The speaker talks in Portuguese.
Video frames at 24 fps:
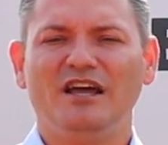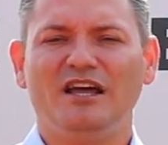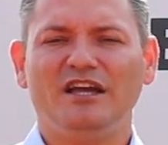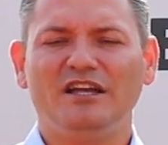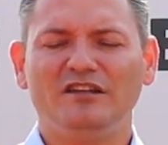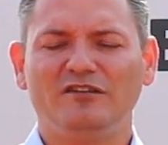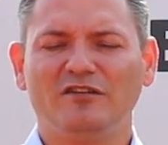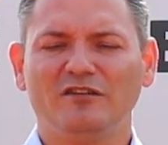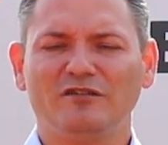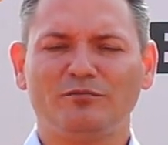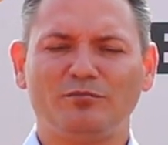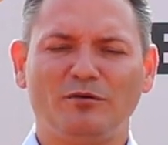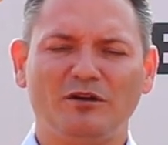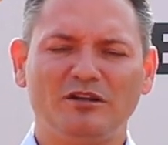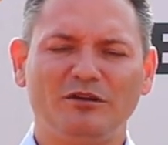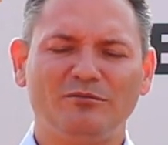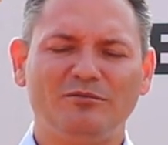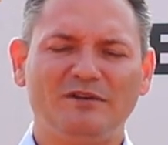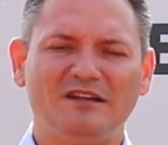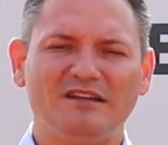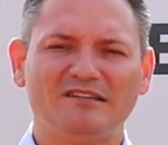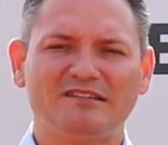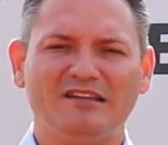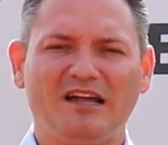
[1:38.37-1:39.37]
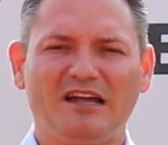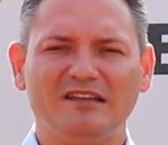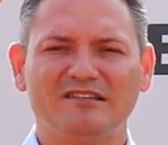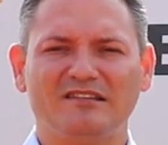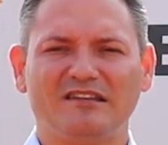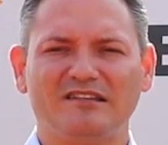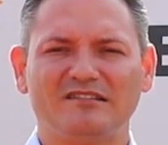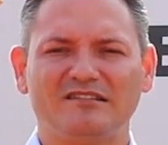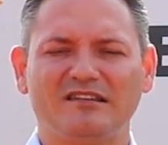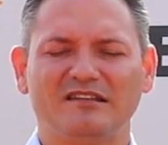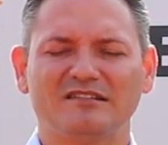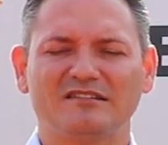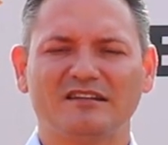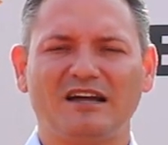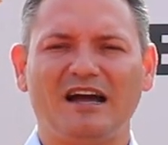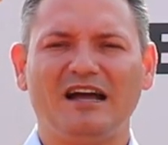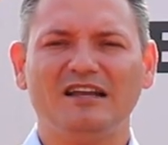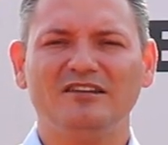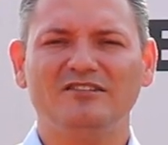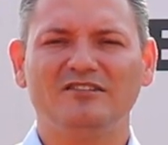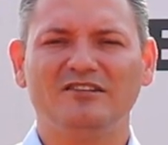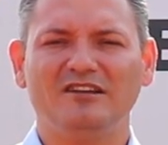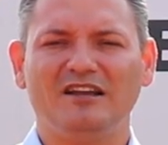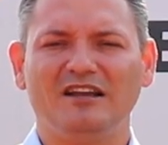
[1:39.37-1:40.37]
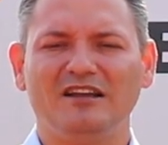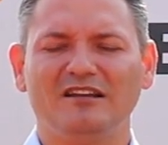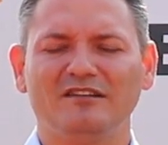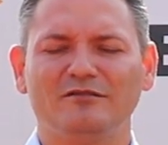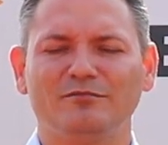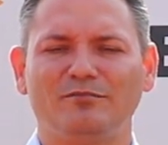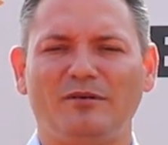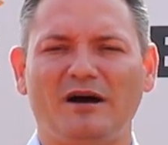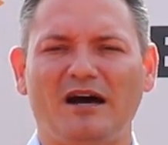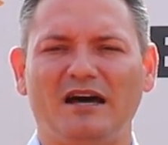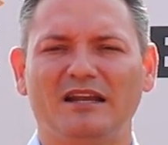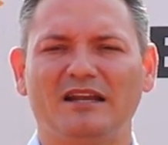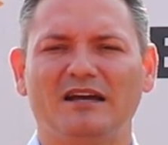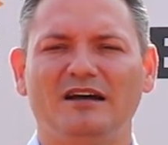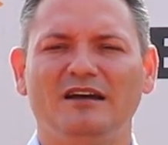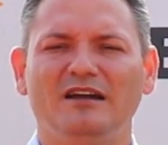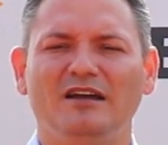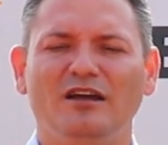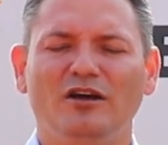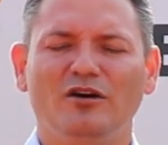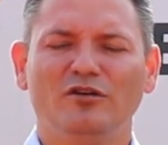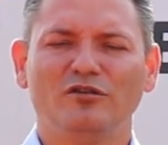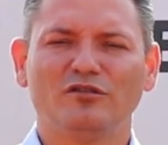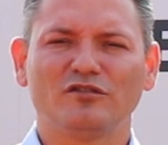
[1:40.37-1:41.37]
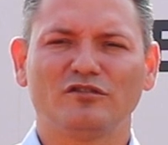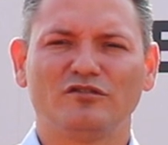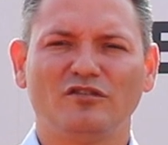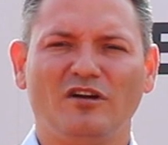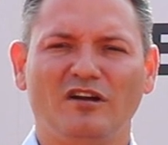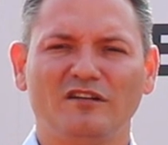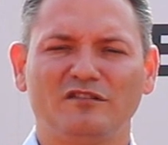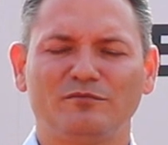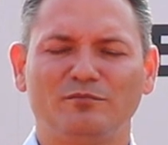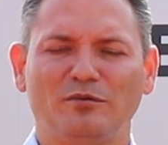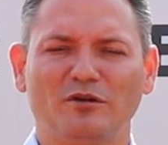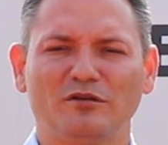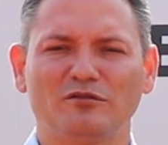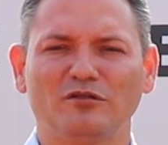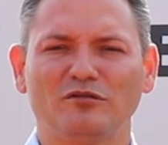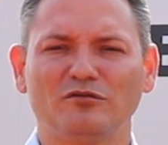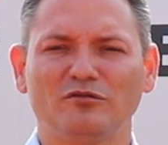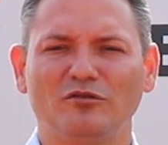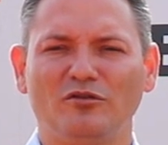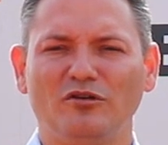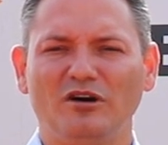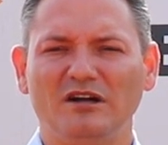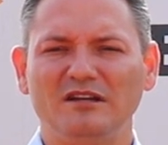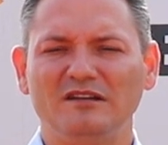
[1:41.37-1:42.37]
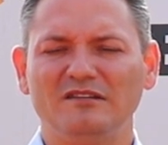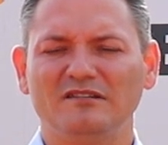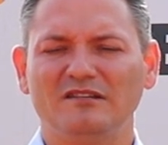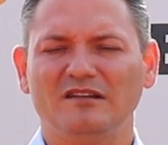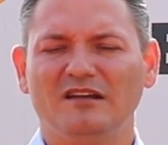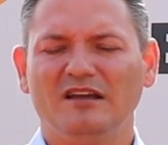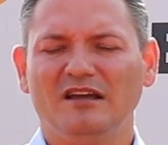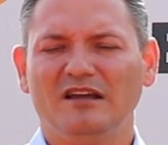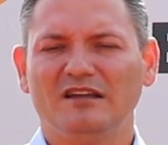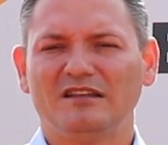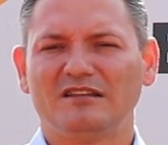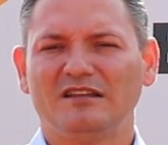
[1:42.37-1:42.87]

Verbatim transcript: e disponibilizadas essas cartilhas para os nossos produtores,